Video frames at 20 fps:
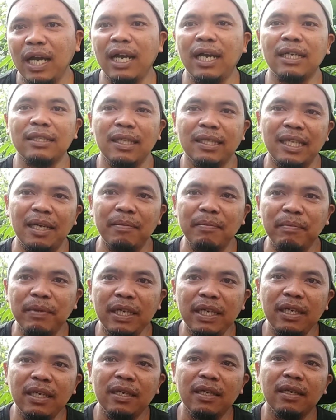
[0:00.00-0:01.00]
akan
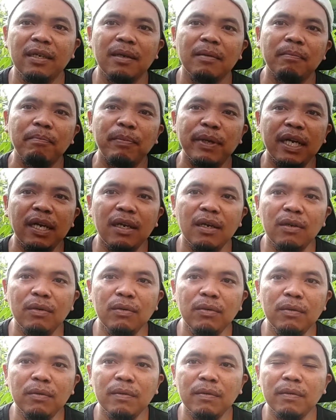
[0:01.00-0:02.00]
tetapi
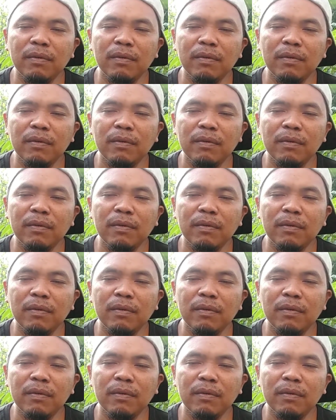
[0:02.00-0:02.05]
perlu